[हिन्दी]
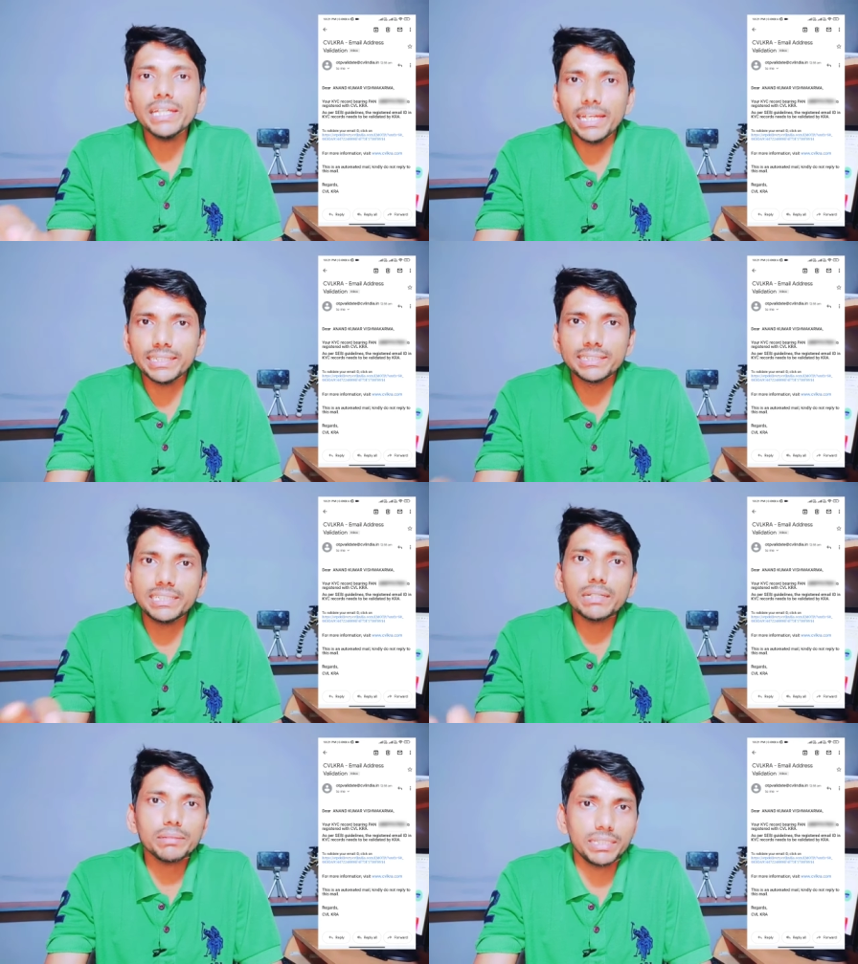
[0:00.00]
एजेंसी
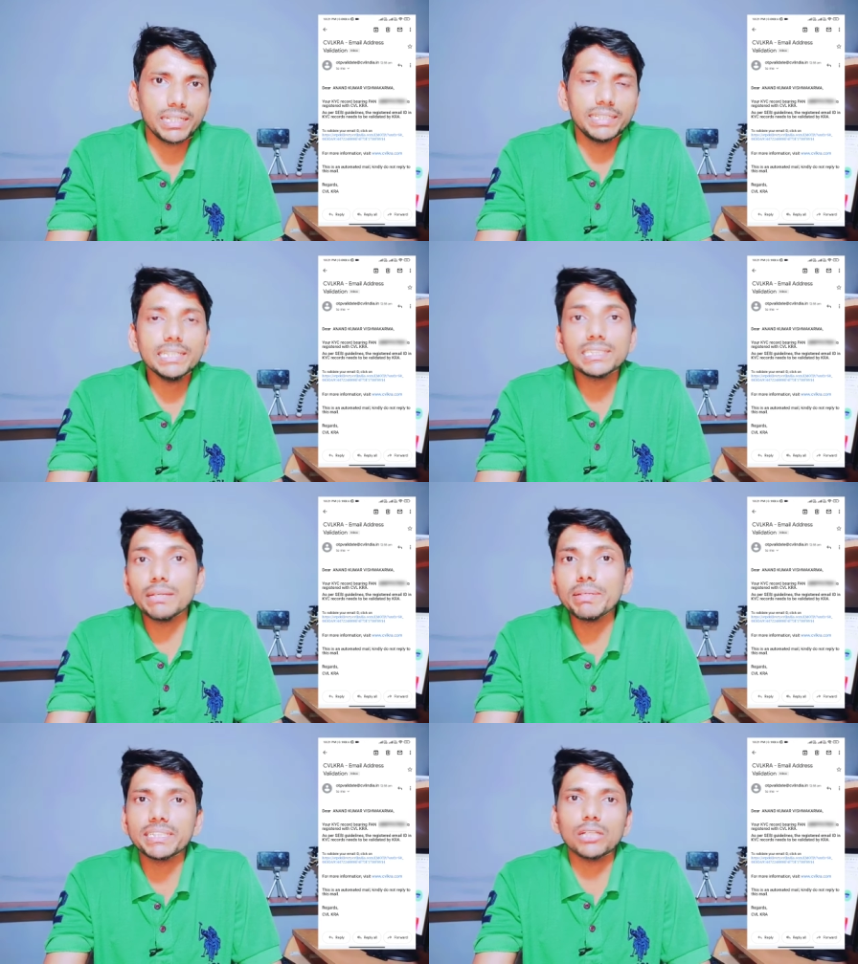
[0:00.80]
एक दी गई है
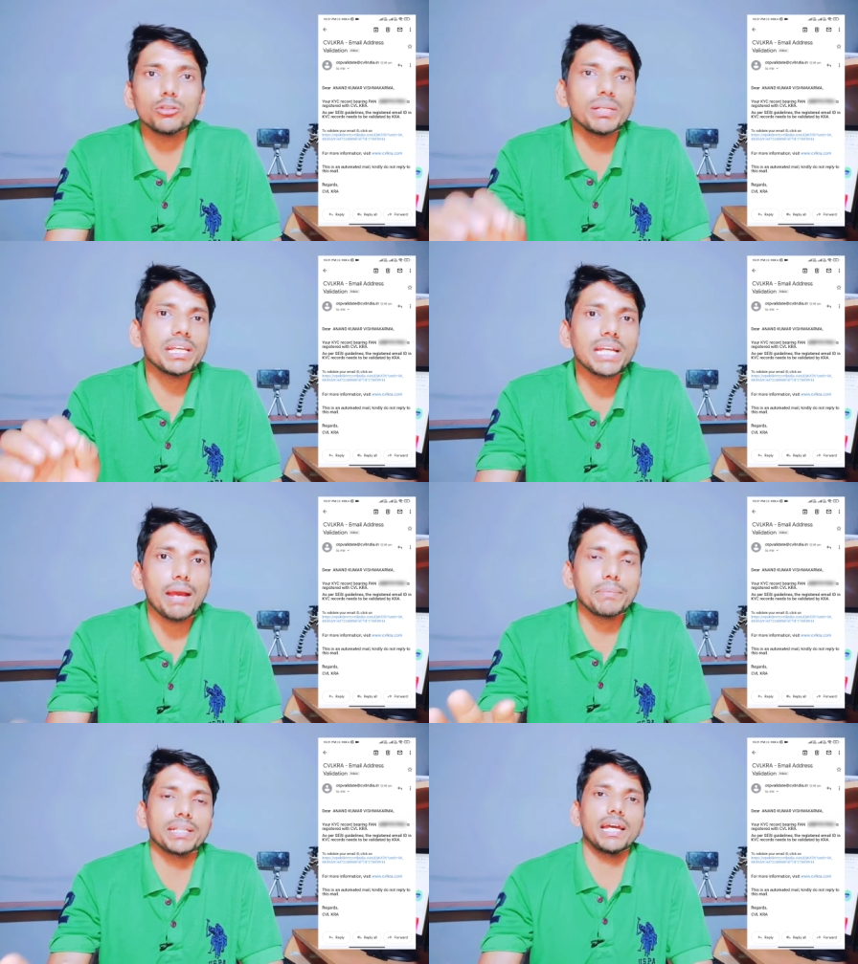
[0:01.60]
सेबी के साथ जो मिलकर
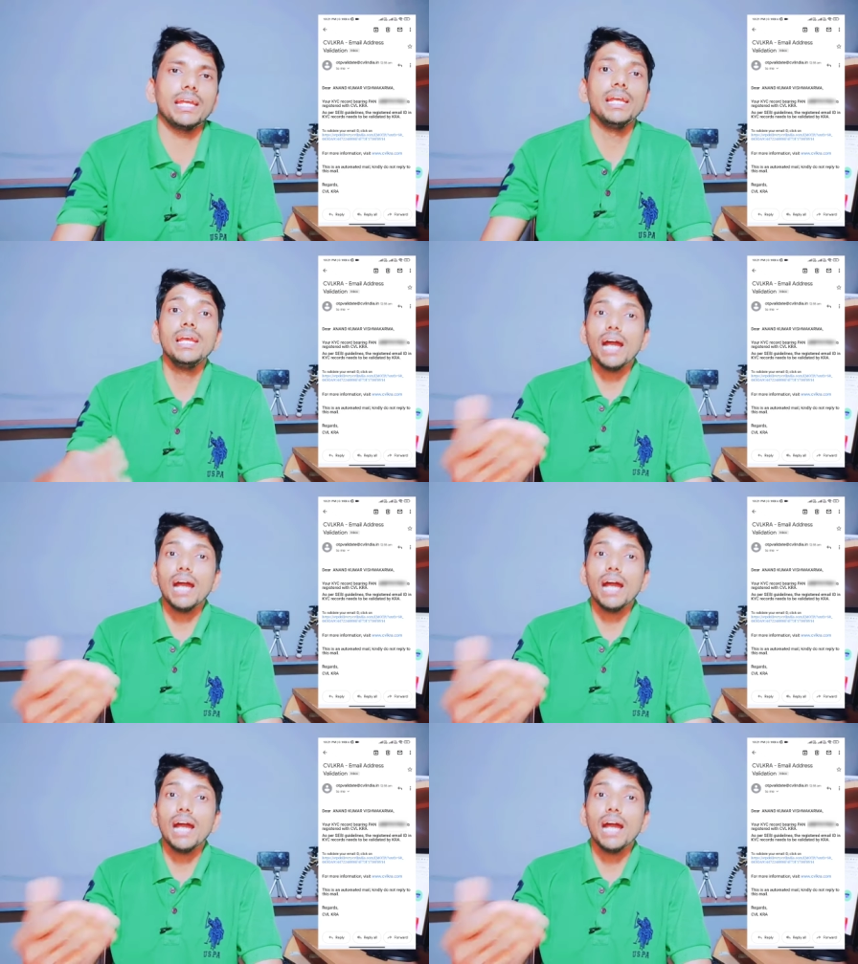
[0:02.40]
काम करता है